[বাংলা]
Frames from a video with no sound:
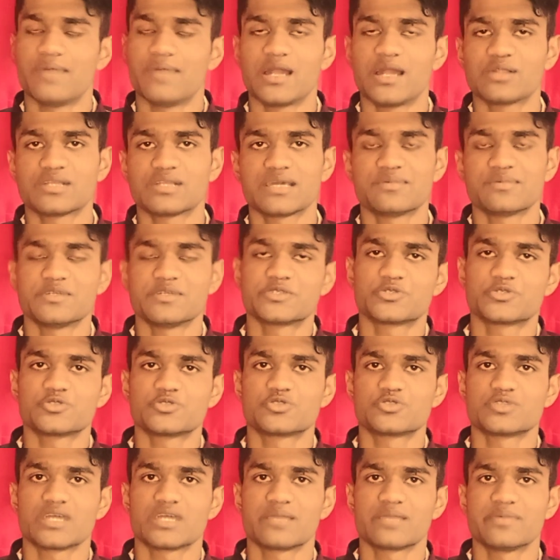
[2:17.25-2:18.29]
ভালো থাকবেন
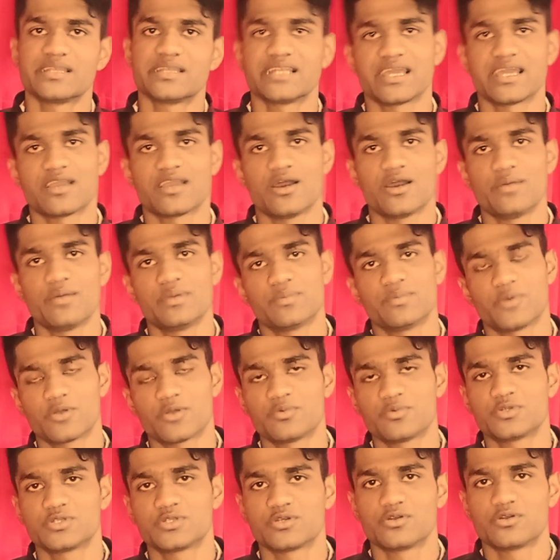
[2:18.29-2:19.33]
সুস্থ থাকবেন দেখা হবে
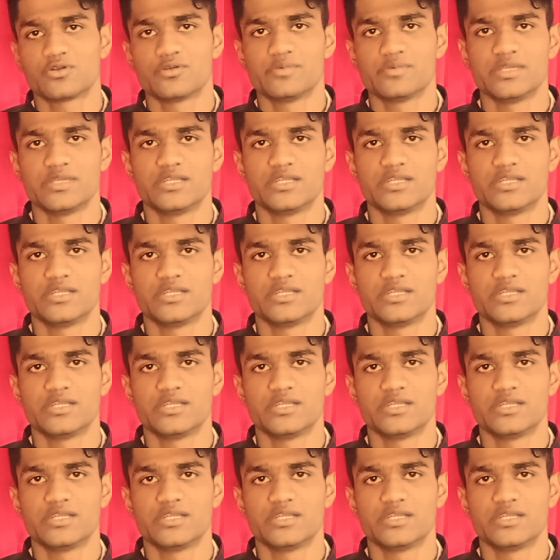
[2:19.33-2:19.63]
পরবর্তী কোনো